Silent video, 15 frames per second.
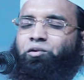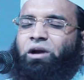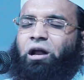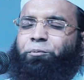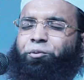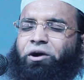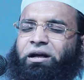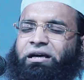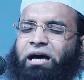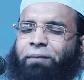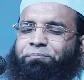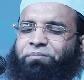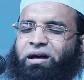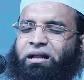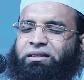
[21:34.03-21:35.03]
শোনার পরে কি
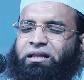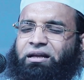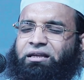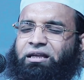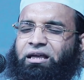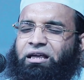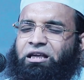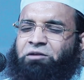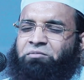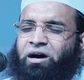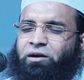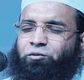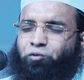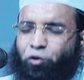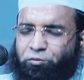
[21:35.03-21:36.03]
আপনাদের কি ইমান
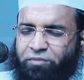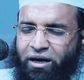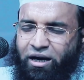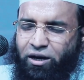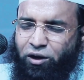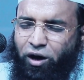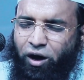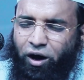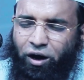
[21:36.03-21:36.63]
কমে গেল